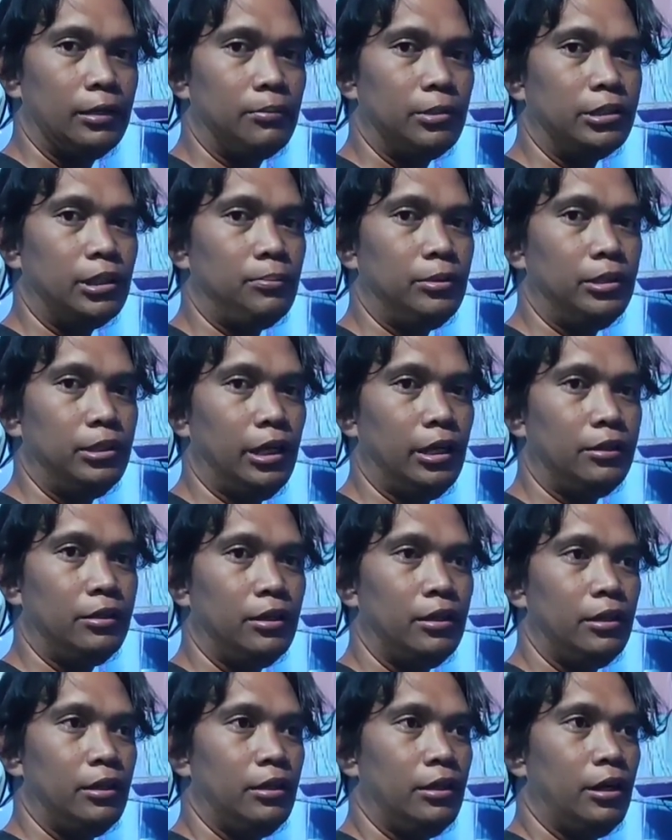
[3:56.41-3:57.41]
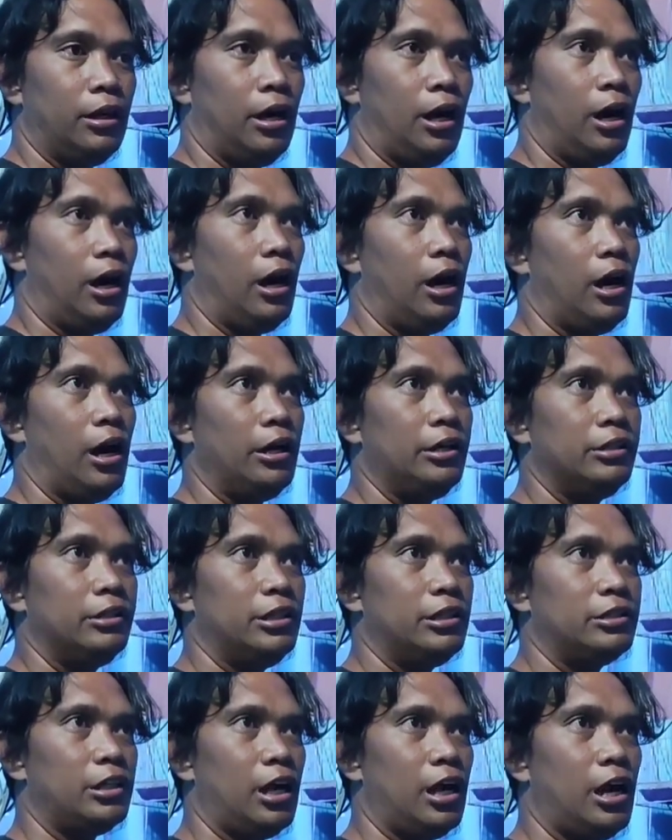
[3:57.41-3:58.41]
Ibig sabihin, uh,
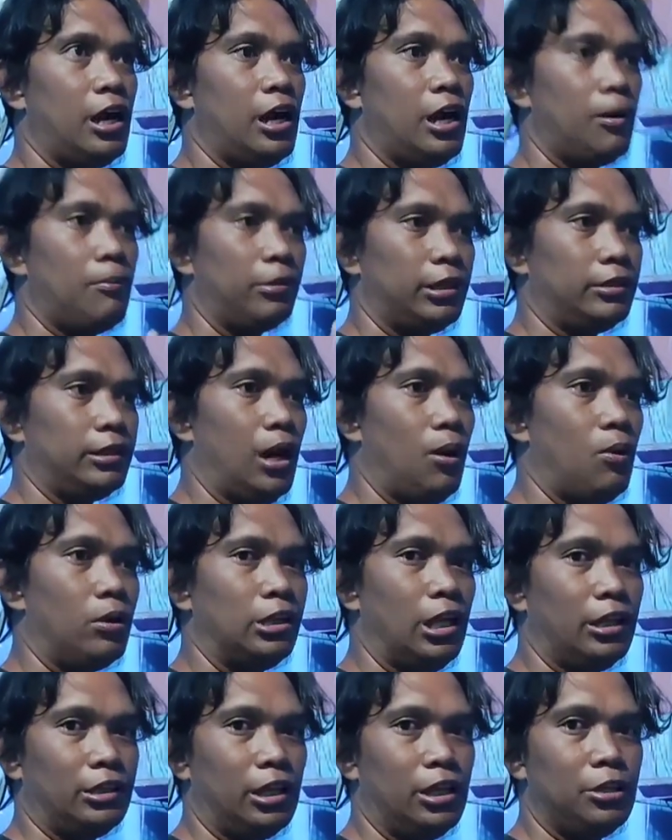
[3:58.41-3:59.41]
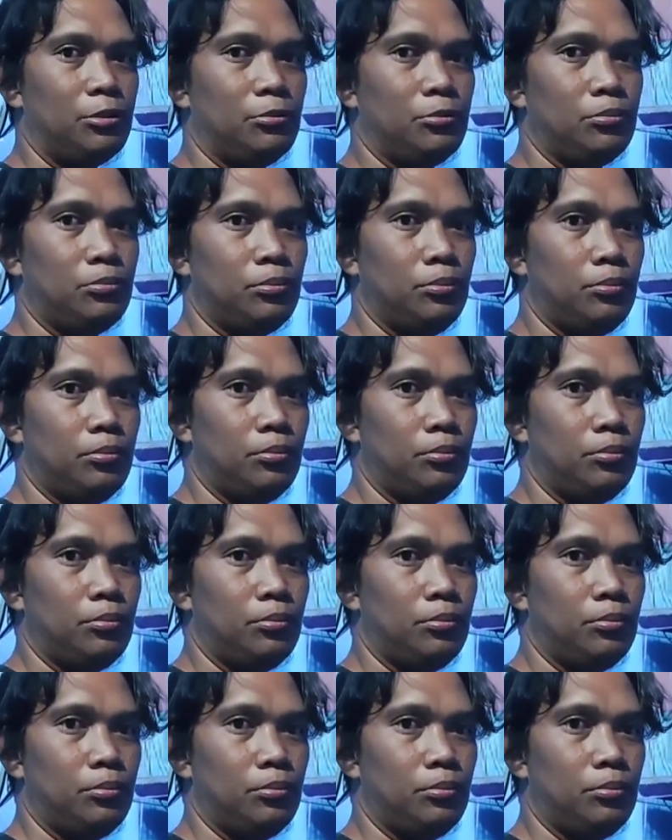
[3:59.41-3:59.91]
hindi siya matatawag natin